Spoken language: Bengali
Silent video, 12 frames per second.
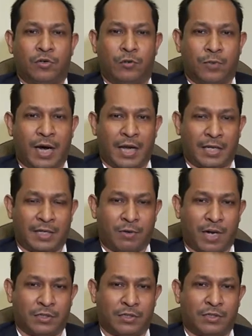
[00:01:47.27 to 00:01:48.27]
উপহার
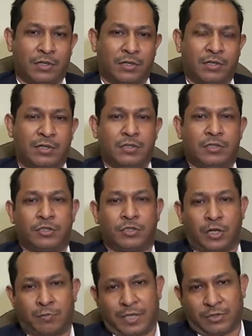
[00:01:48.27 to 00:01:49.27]
দেওয়ার জন্য
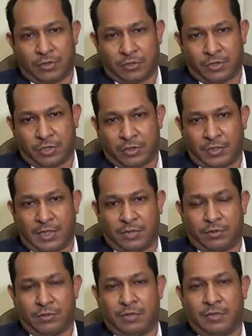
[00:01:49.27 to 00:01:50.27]
সর্বাত্মক সহযোগিতা
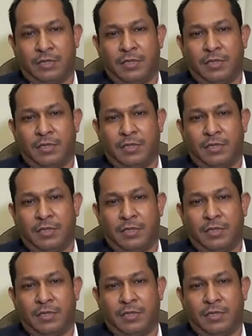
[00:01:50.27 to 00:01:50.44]
করুন